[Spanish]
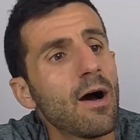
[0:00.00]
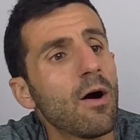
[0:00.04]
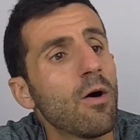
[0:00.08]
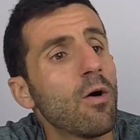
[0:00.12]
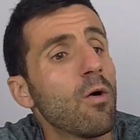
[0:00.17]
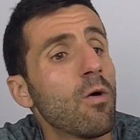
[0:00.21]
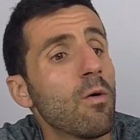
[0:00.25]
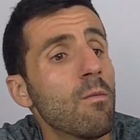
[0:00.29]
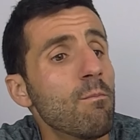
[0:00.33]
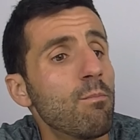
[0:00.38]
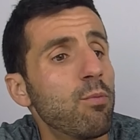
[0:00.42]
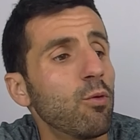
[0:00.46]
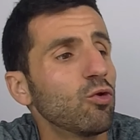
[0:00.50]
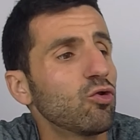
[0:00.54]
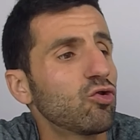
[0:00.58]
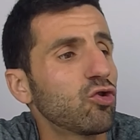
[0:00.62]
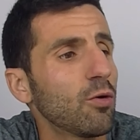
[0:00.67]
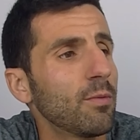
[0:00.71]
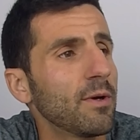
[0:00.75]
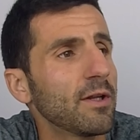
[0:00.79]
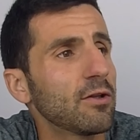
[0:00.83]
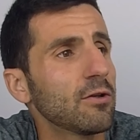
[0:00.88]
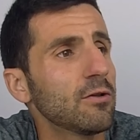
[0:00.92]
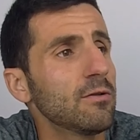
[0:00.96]
o un
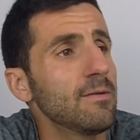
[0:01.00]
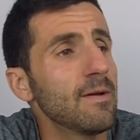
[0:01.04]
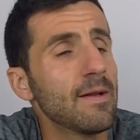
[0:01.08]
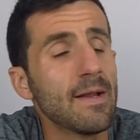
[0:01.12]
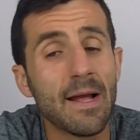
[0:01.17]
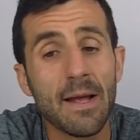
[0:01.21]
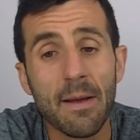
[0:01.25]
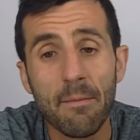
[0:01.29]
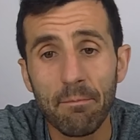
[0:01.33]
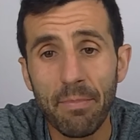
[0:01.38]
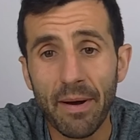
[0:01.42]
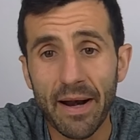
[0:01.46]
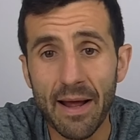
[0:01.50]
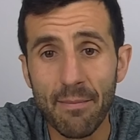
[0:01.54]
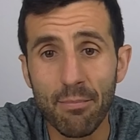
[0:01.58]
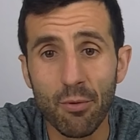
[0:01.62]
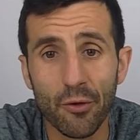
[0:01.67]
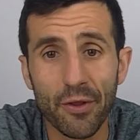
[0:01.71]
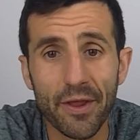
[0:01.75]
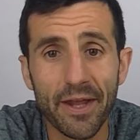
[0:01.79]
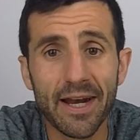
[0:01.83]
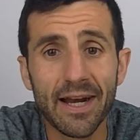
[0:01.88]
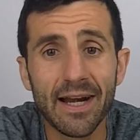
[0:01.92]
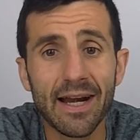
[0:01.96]
pulsómetro para
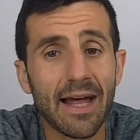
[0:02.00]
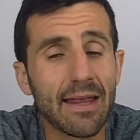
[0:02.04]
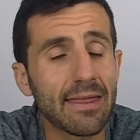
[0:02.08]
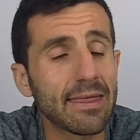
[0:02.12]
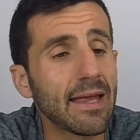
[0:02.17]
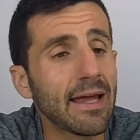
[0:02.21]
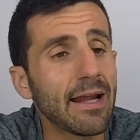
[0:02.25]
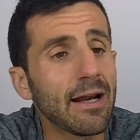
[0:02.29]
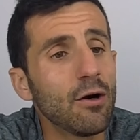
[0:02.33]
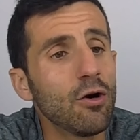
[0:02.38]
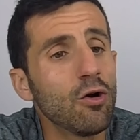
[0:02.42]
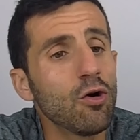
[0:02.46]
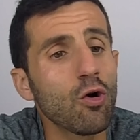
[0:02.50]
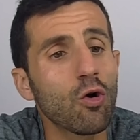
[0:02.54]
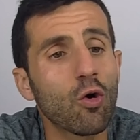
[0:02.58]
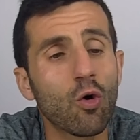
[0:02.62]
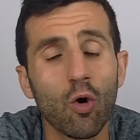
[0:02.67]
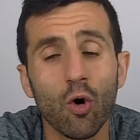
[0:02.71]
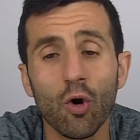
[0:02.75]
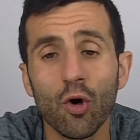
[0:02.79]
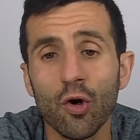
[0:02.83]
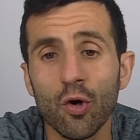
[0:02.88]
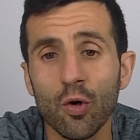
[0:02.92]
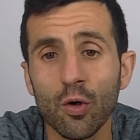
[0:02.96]
poder enlazarlo
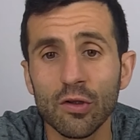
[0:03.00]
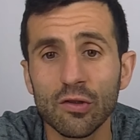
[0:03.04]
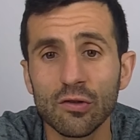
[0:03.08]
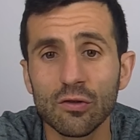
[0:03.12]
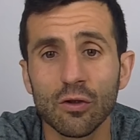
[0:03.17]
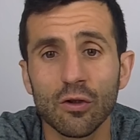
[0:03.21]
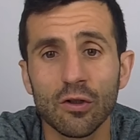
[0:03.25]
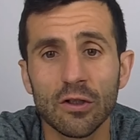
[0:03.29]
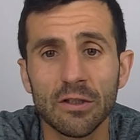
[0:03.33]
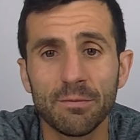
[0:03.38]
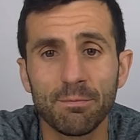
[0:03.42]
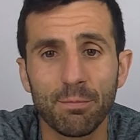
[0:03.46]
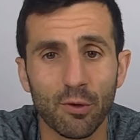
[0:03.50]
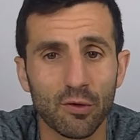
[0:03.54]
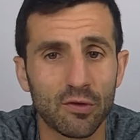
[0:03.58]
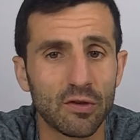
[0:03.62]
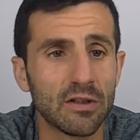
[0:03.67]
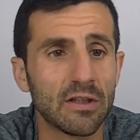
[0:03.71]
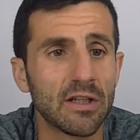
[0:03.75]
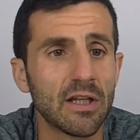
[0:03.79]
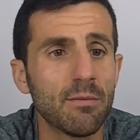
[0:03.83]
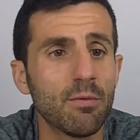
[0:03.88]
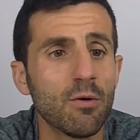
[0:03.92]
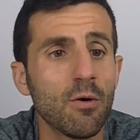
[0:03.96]
con nuestro
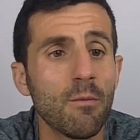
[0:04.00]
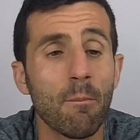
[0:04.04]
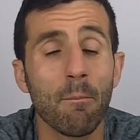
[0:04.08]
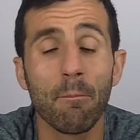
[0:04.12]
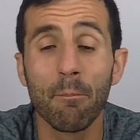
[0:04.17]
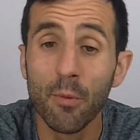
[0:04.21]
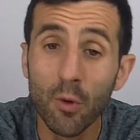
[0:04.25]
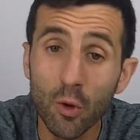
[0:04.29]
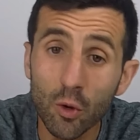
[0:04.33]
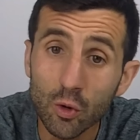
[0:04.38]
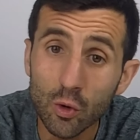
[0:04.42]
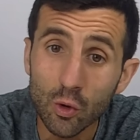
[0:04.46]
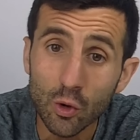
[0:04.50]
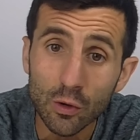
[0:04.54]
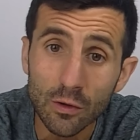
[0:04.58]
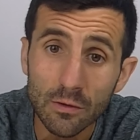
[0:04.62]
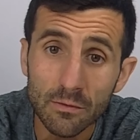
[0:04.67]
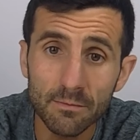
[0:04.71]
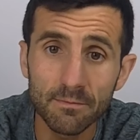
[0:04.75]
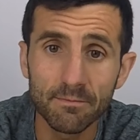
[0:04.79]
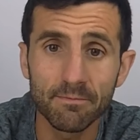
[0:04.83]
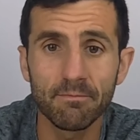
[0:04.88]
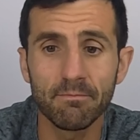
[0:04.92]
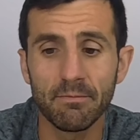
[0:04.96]
dispositivo
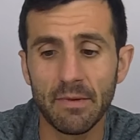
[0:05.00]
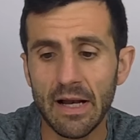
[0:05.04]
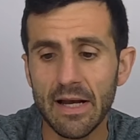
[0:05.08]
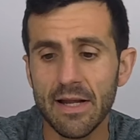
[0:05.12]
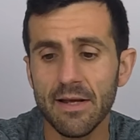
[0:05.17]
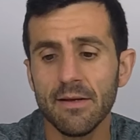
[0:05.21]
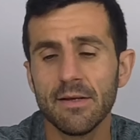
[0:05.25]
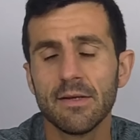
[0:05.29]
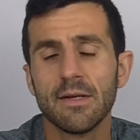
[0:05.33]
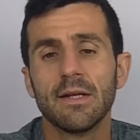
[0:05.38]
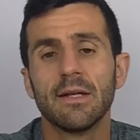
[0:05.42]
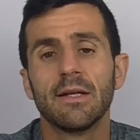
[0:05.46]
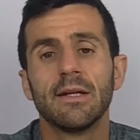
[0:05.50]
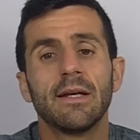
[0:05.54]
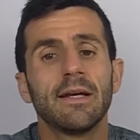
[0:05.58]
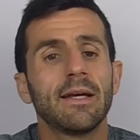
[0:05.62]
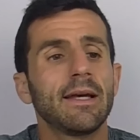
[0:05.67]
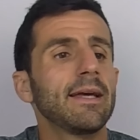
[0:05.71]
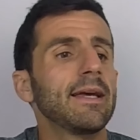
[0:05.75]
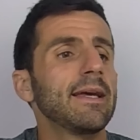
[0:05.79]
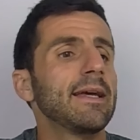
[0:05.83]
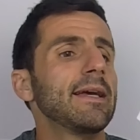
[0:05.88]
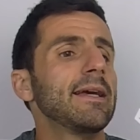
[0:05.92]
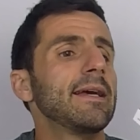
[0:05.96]
Bluetooth, ¿vale?
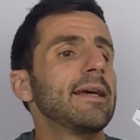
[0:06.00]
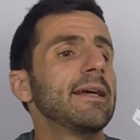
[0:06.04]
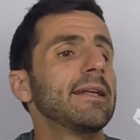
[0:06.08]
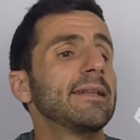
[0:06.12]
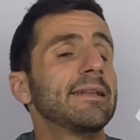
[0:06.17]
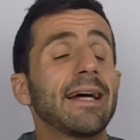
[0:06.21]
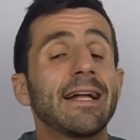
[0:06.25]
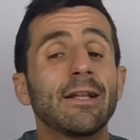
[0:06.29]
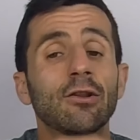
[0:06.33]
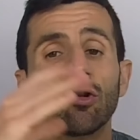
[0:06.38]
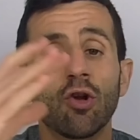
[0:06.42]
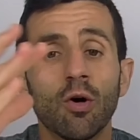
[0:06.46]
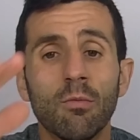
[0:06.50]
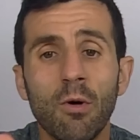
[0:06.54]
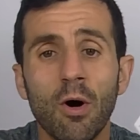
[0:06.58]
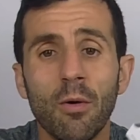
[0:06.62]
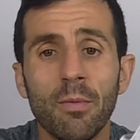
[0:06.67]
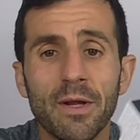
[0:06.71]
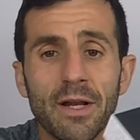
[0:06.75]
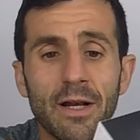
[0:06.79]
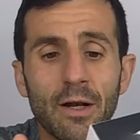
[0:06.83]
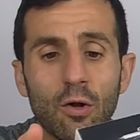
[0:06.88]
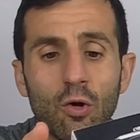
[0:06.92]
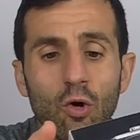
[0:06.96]
Eh, tanto
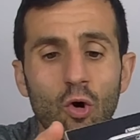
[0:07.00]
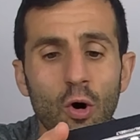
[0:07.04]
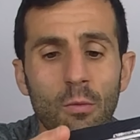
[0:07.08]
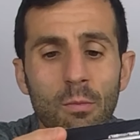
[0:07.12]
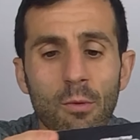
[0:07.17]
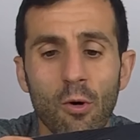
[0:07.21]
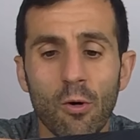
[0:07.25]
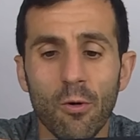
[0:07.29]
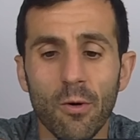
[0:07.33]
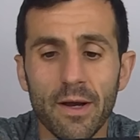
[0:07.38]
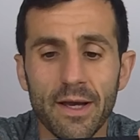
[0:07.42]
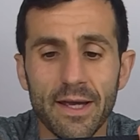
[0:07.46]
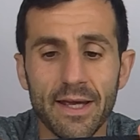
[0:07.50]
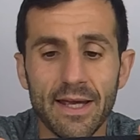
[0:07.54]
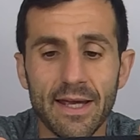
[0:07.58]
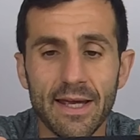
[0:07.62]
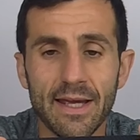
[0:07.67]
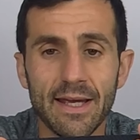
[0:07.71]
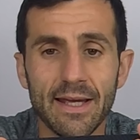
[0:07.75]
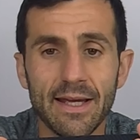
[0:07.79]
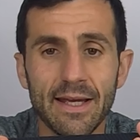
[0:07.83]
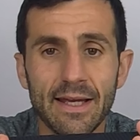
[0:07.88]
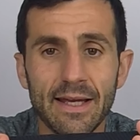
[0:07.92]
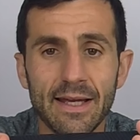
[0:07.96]
móvil como
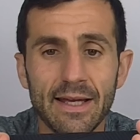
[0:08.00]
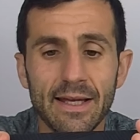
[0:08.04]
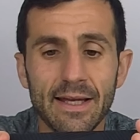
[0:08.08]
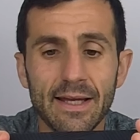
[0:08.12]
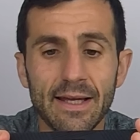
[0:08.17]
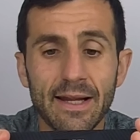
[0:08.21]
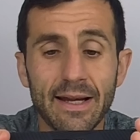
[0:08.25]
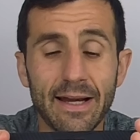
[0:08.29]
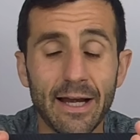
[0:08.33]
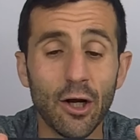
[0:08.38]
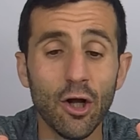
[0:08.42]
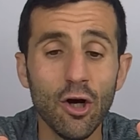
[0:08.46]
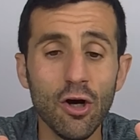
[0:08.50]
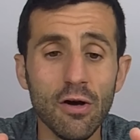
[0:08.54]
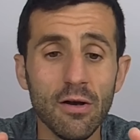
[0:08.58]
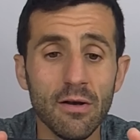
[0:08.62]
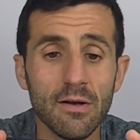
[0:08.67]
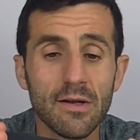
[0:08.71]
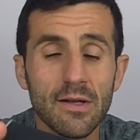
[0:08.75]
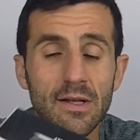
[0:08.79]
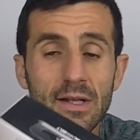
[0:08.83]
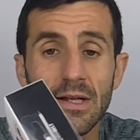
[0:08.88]
eh, reloj,